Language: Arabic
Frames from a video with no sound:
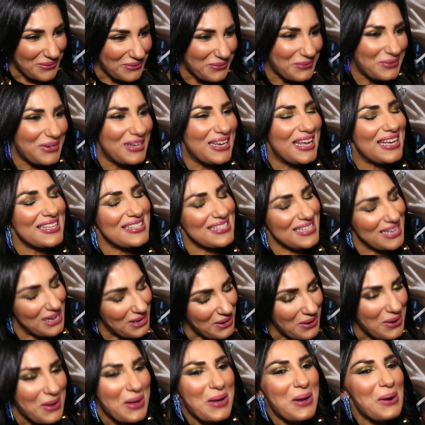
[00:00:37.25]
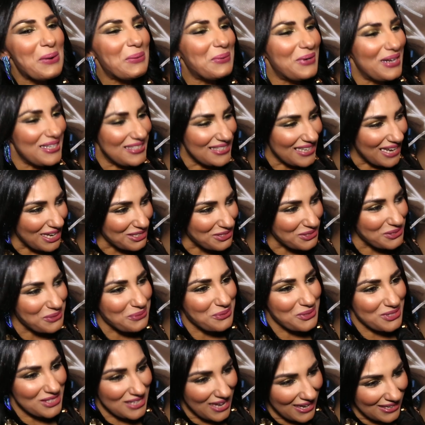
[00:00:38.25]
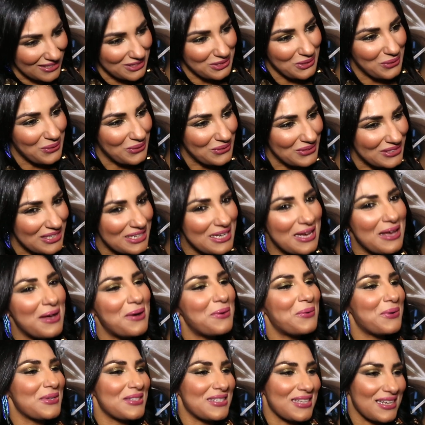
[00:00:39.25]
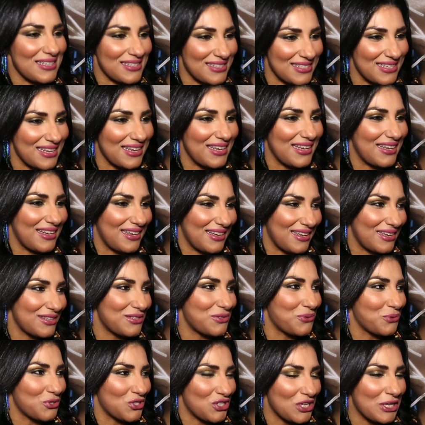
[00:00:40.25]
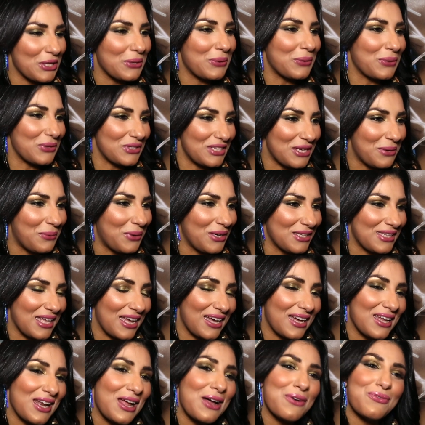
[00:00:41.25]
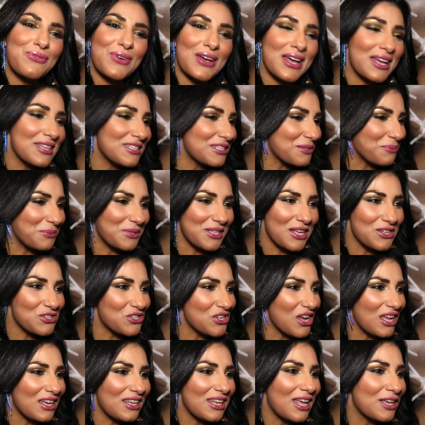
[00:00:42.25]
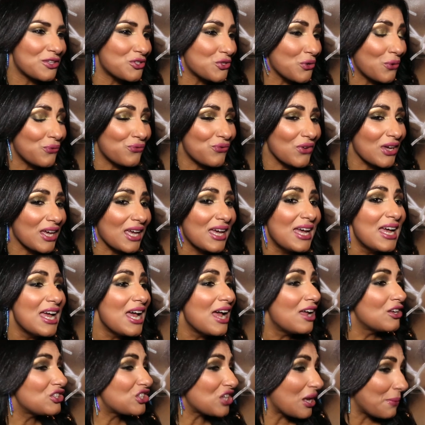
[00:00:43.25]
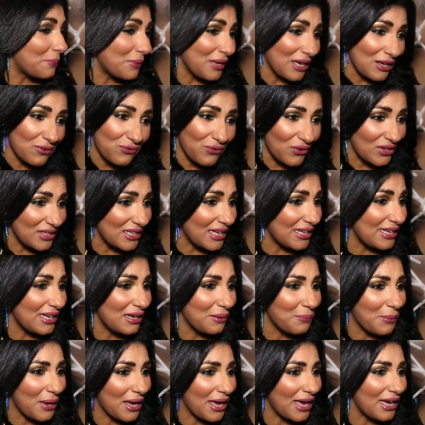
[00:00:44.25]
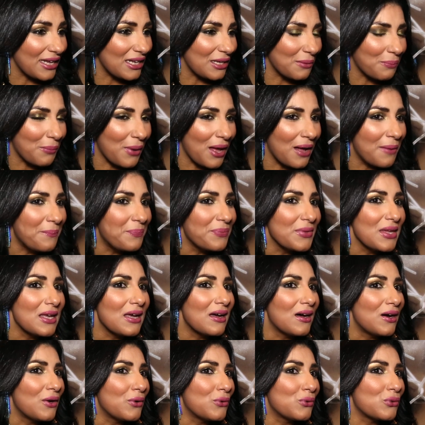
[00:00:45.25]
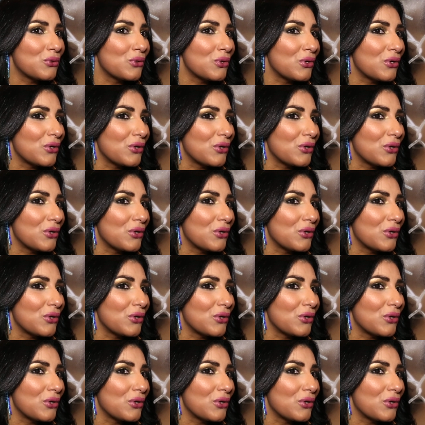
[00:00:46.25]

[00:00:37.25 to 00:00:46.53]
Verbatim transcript: ولات وليتي كتحط اغنيه وخصك توجد الاغنيه واحده اخرى فكنتمنى ان شاء الله توفيق جميع الفنانين المغاربه و